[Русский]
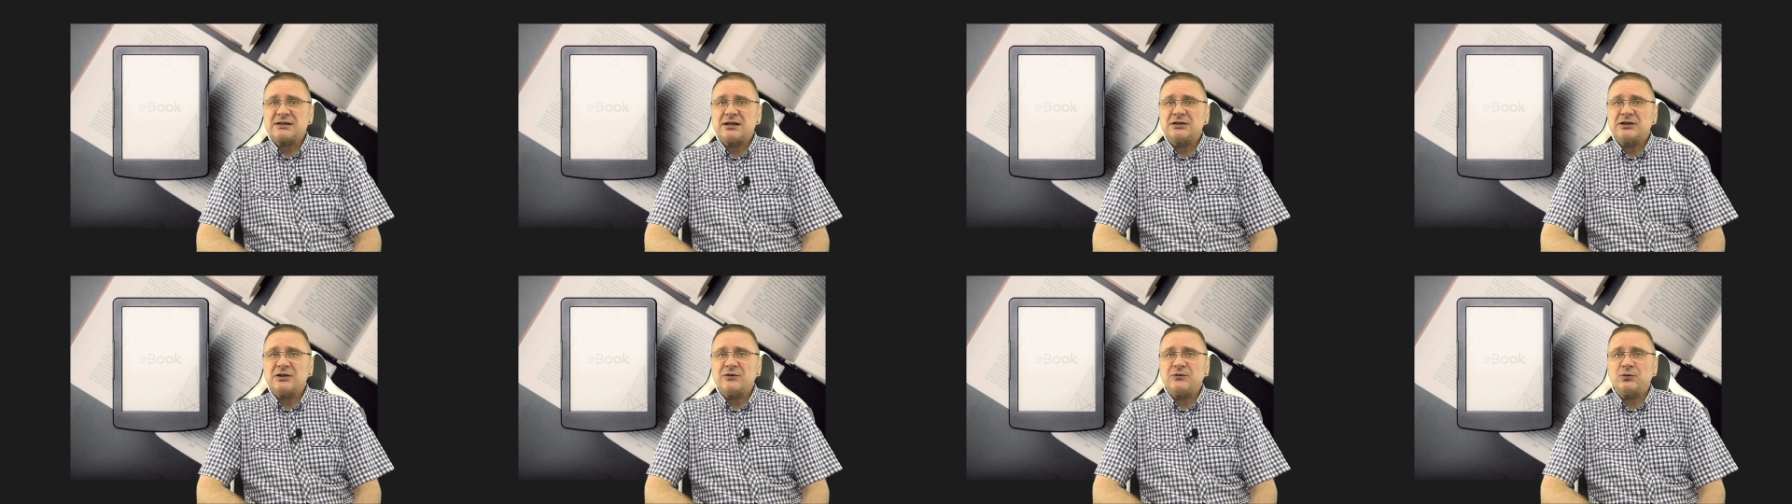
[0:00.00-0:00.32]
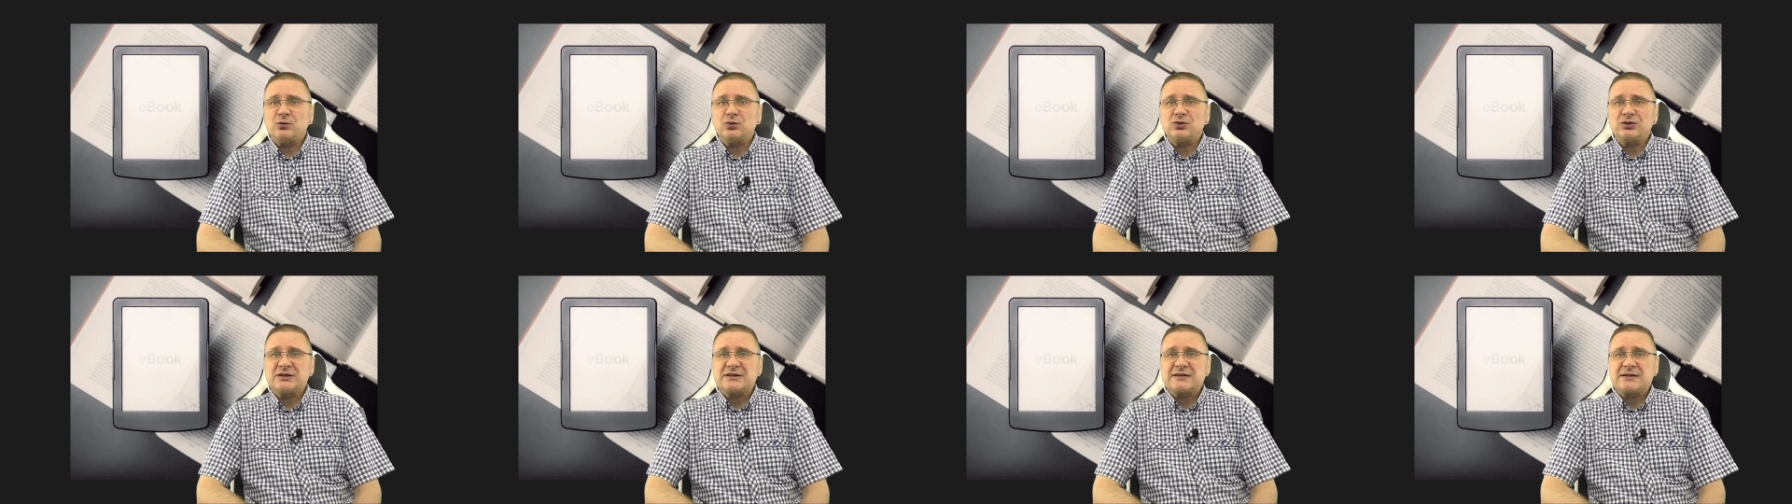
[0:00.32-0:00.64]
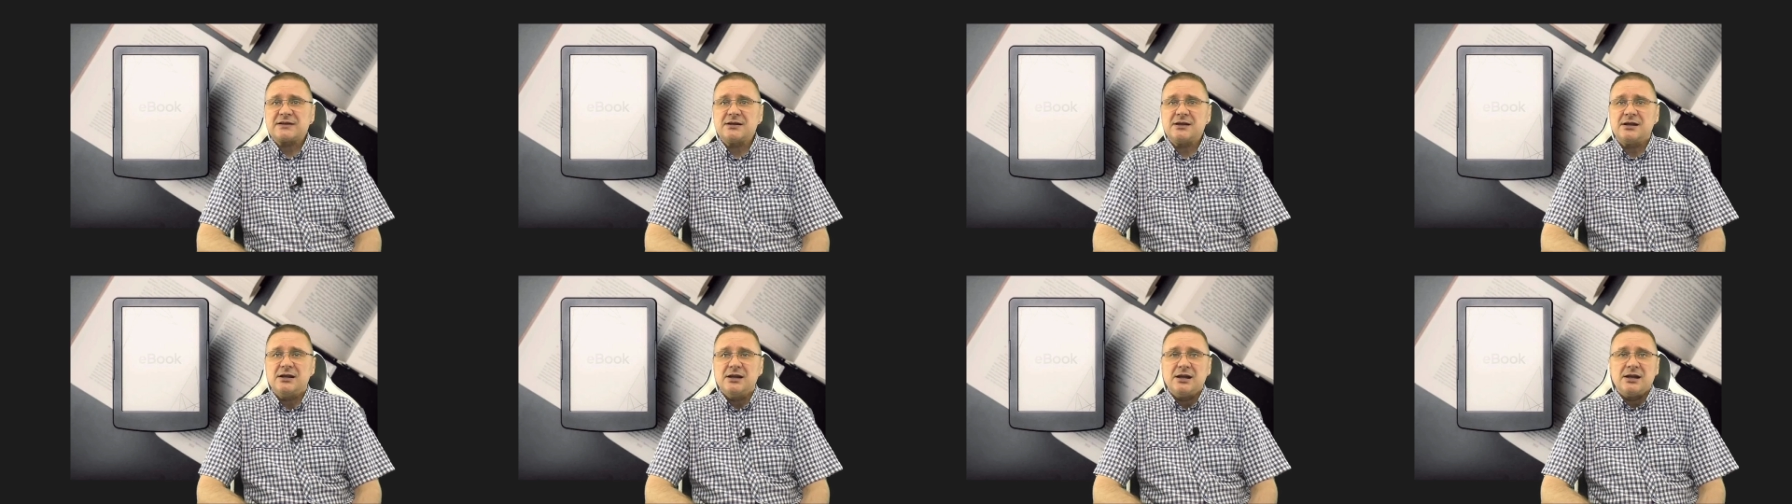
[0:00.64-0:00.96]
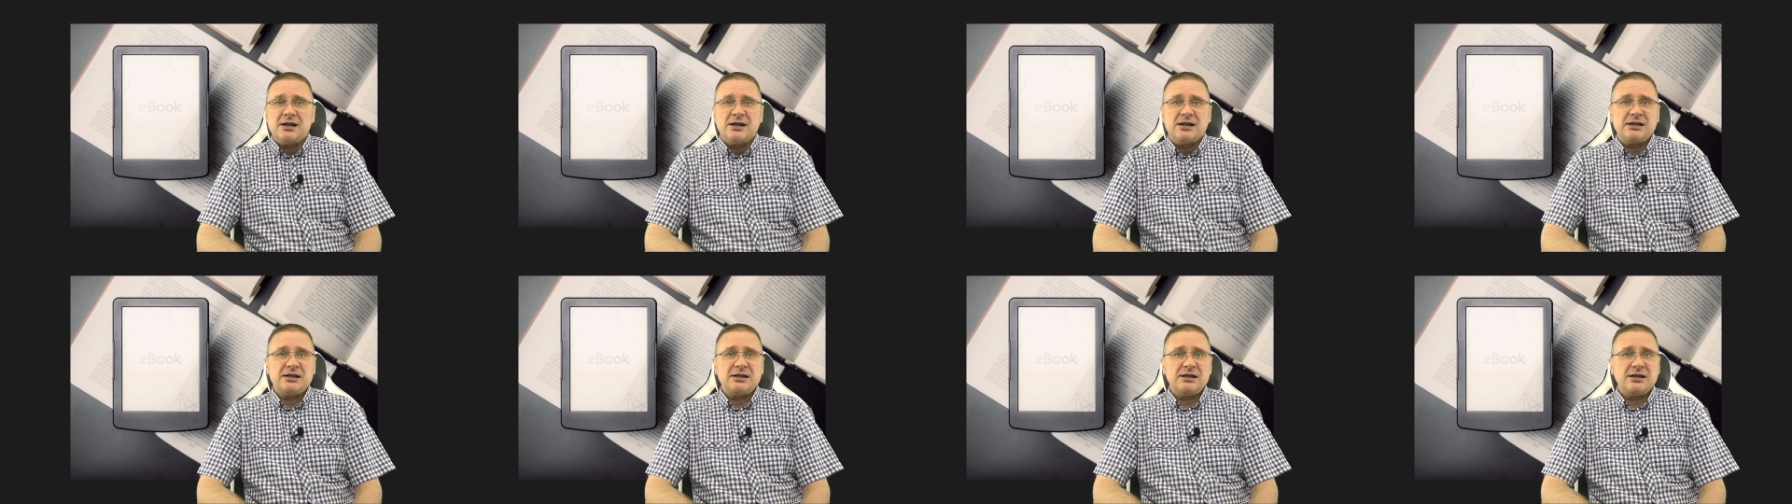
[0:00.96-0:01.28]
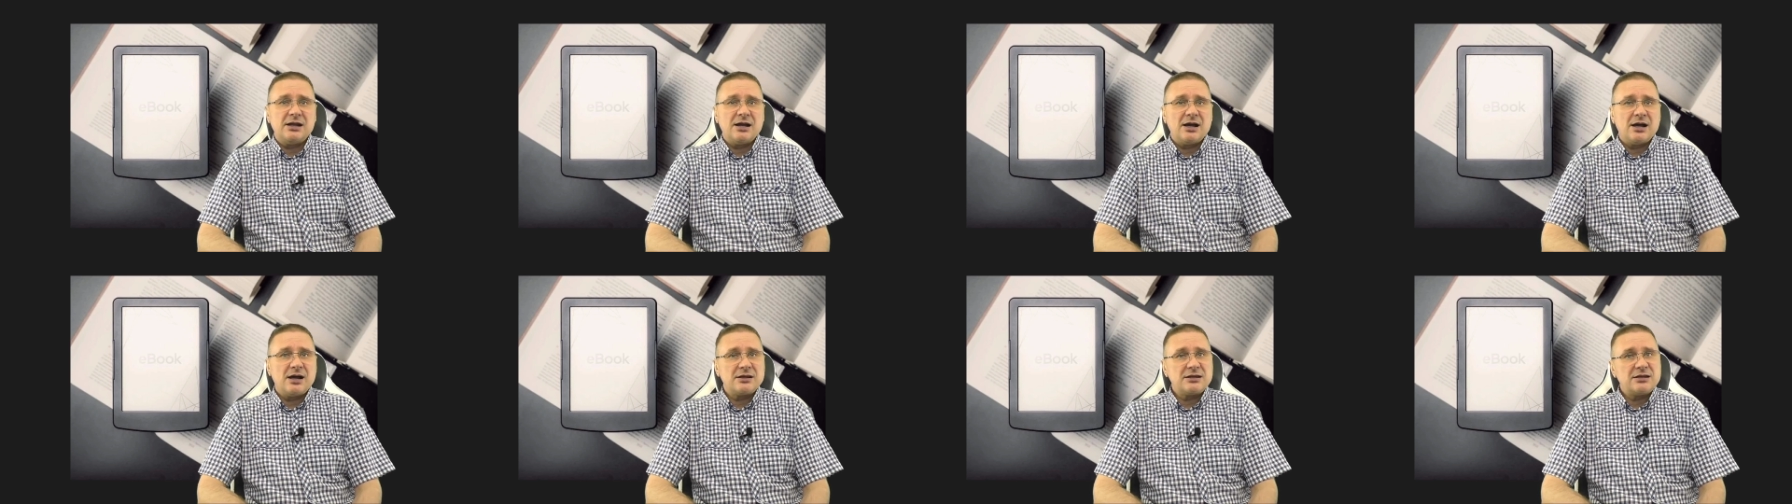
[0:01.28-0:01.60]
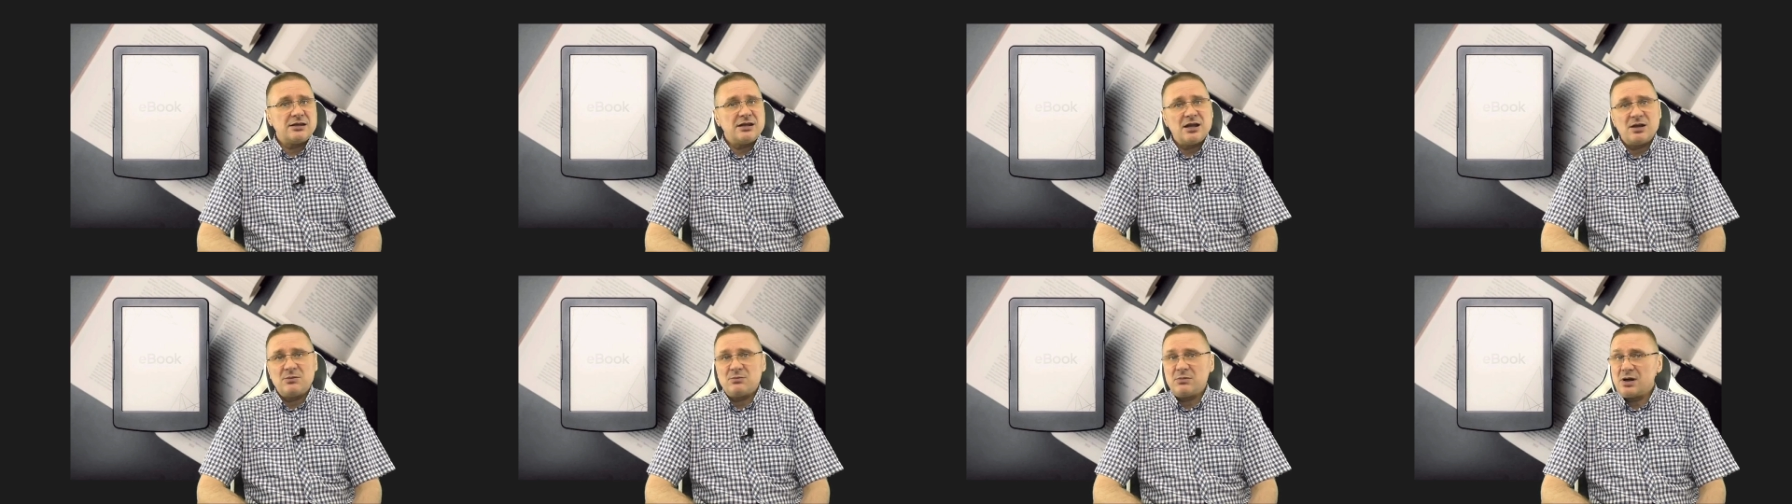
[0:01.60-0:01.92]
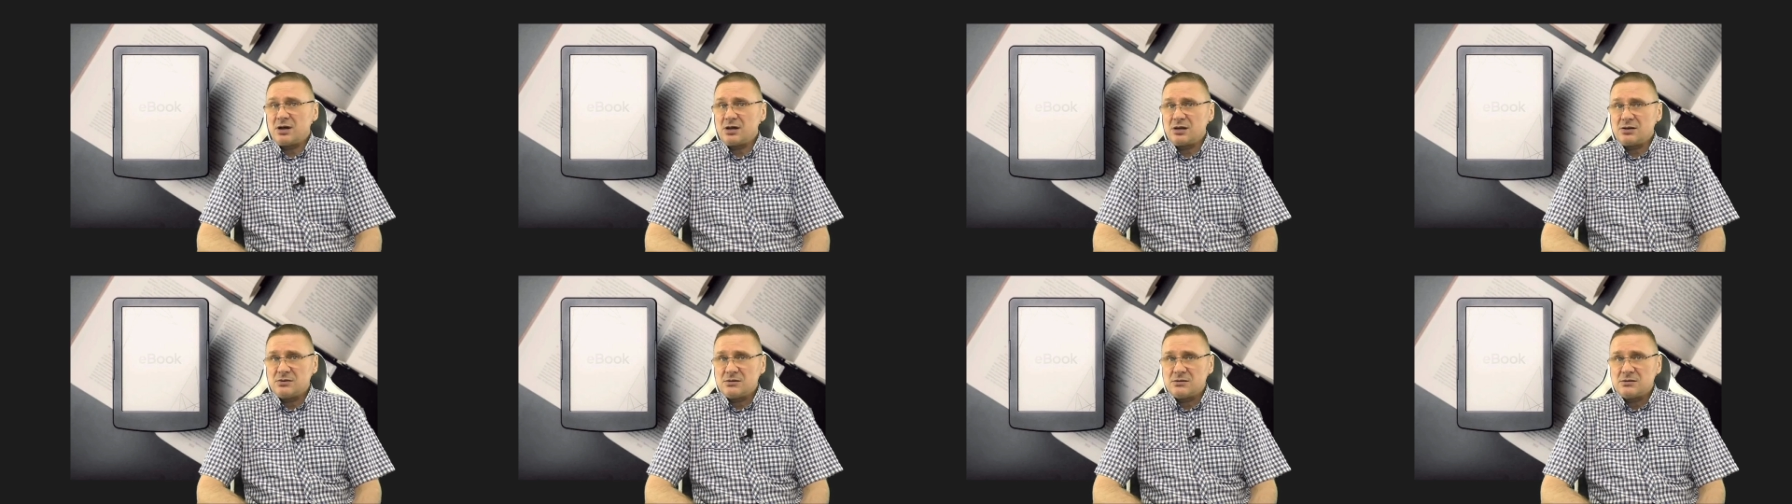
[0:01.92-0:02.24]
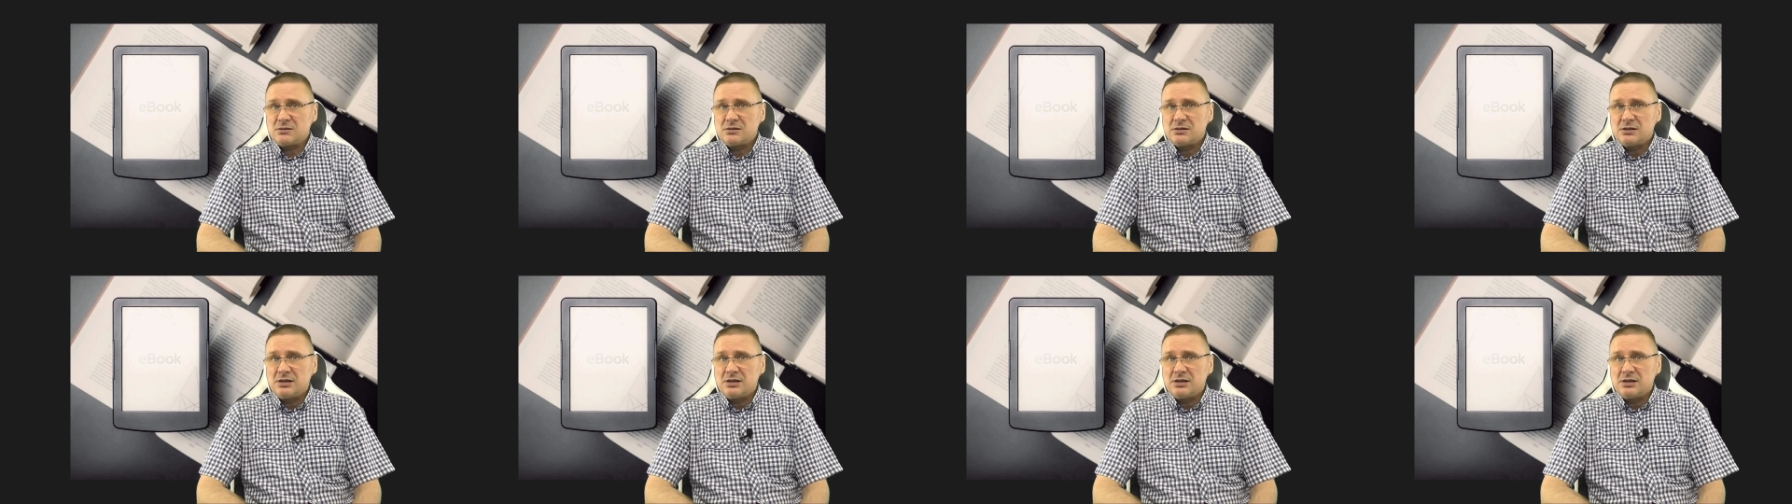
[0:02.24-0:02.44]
этой функции я не могу.